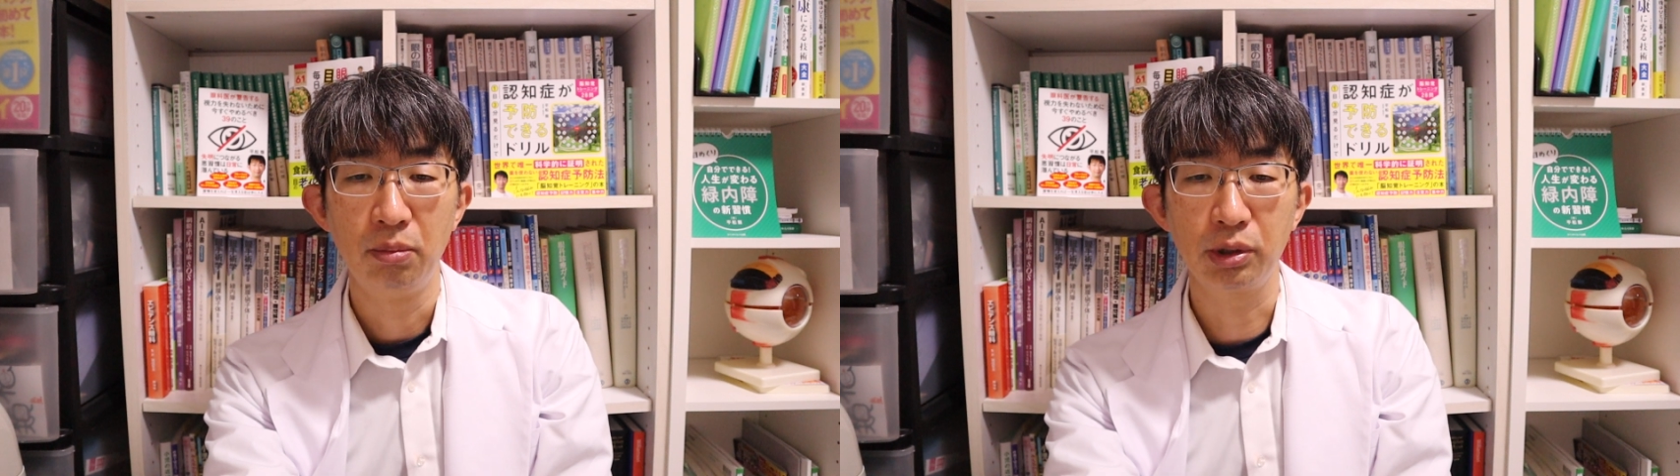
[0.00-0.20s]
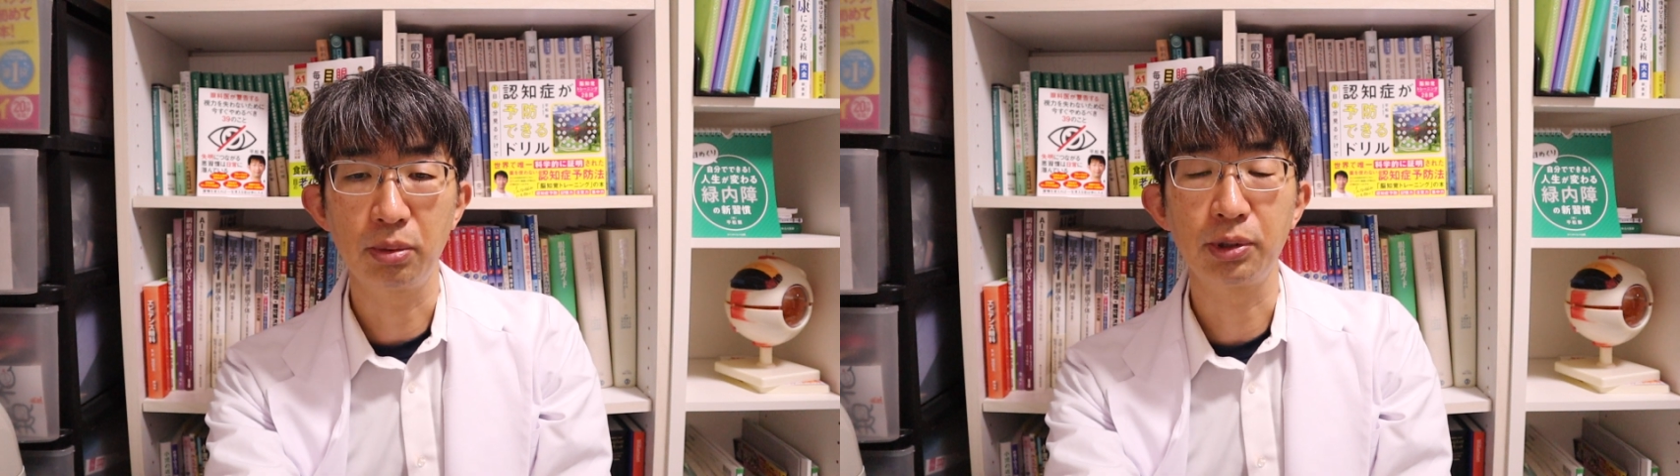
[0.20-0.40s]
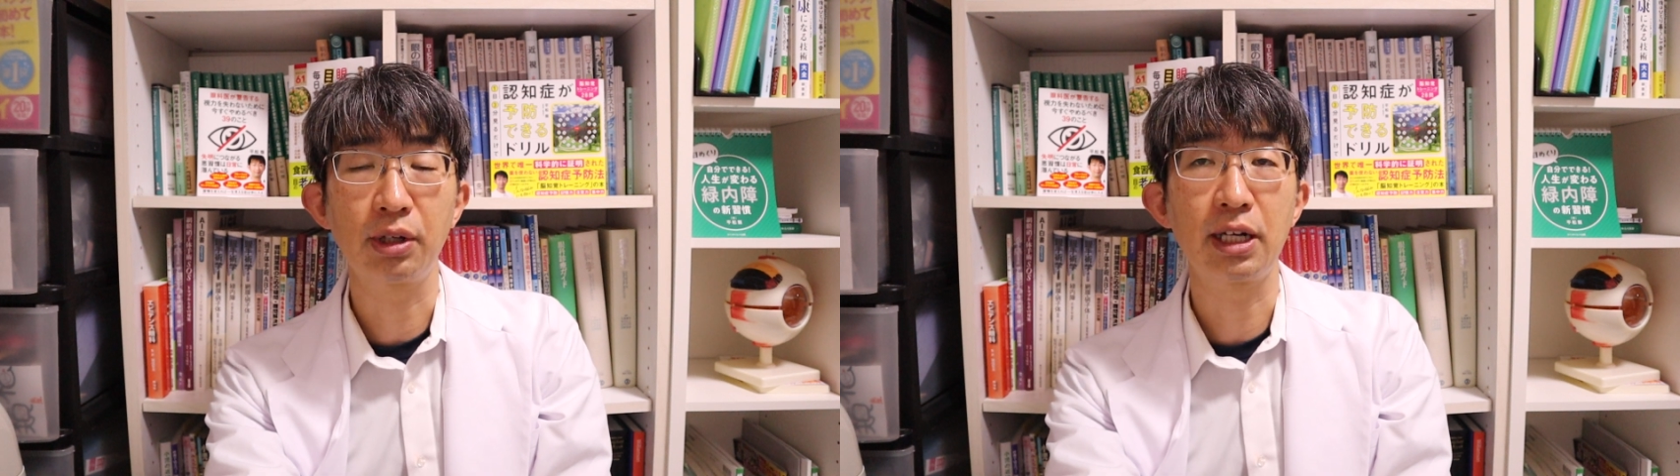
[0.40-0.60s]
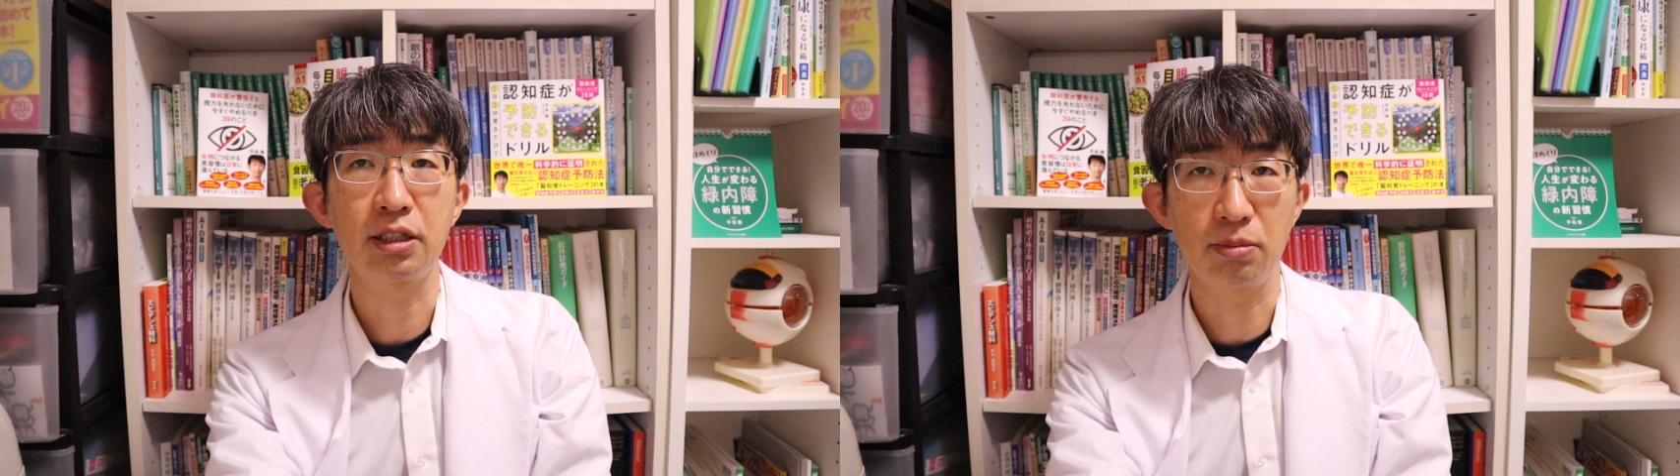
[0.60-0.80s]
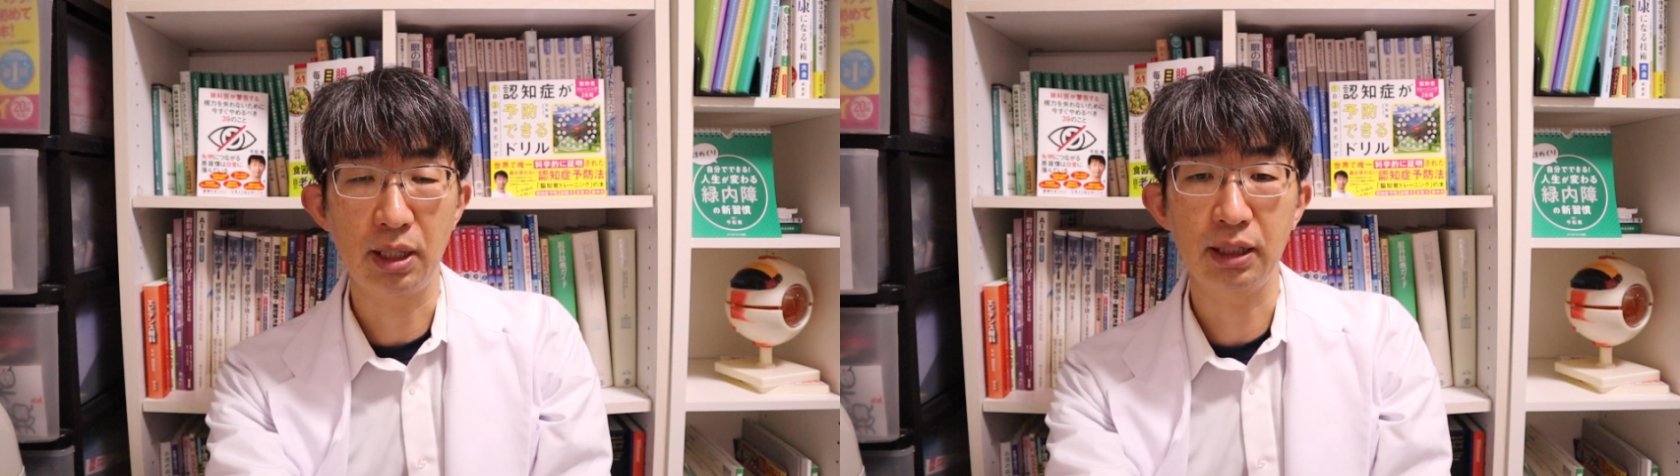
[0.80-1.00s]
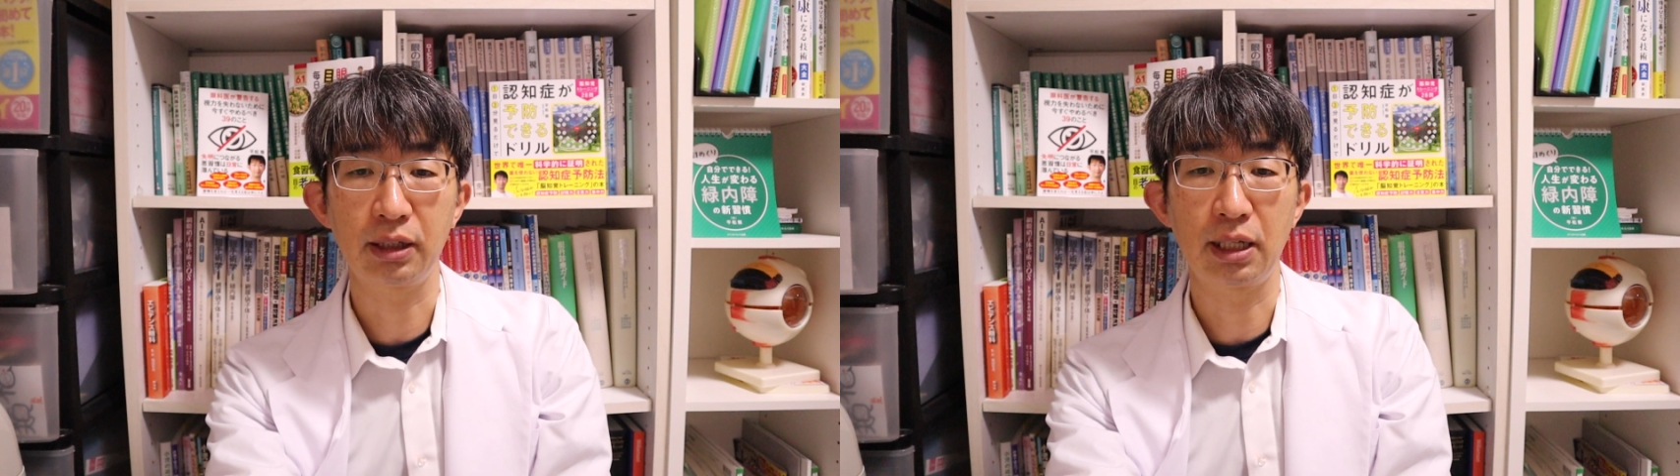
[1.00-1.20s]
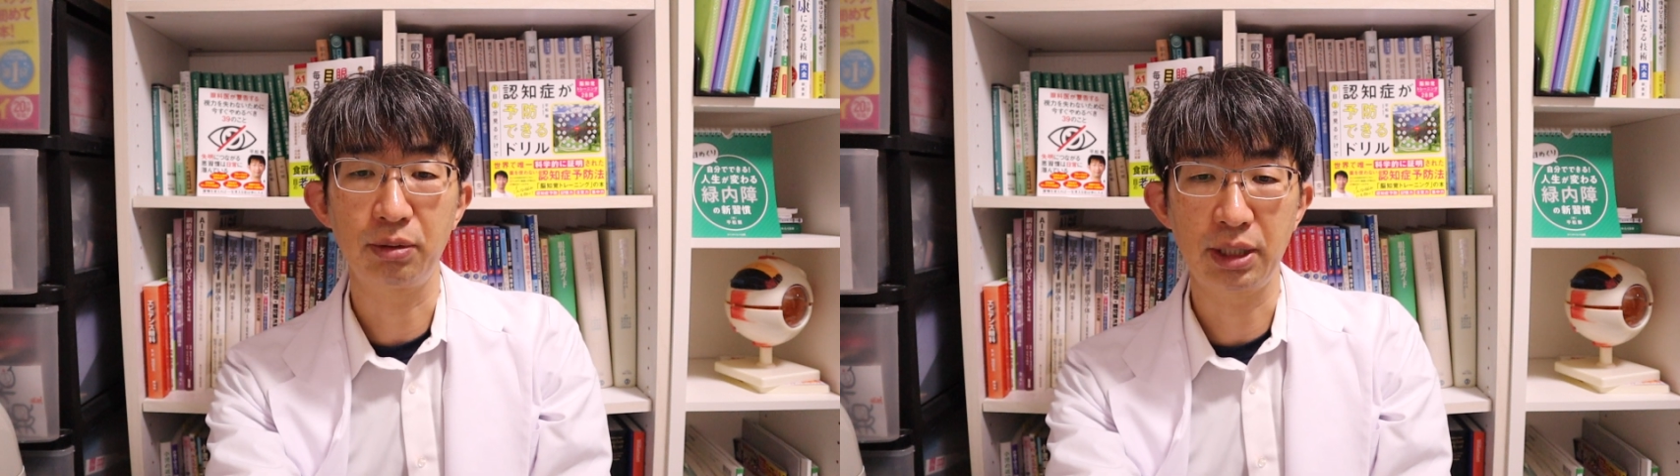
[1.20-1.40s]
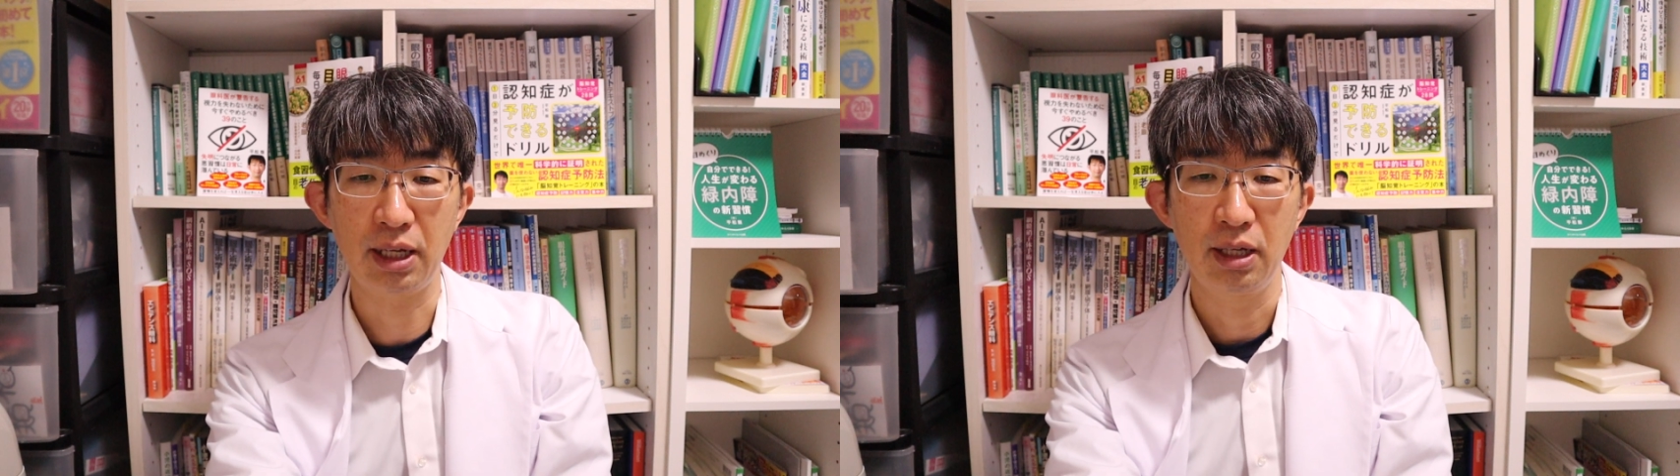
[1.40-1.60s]
もともと乱視もあった
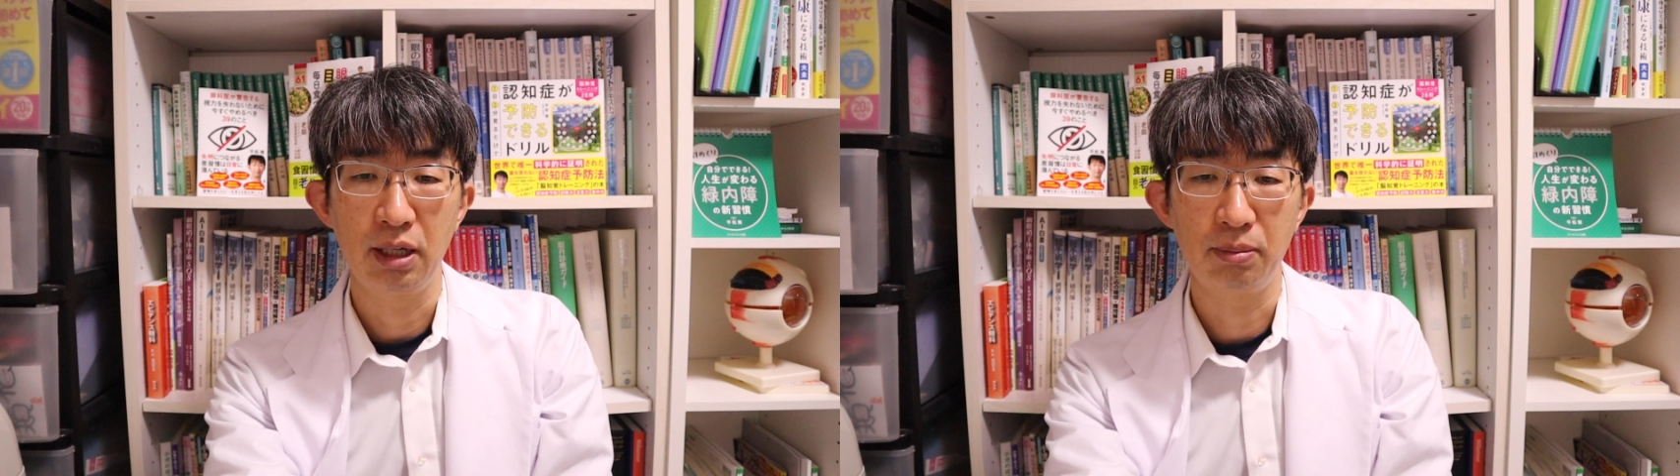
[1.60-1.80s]
ので、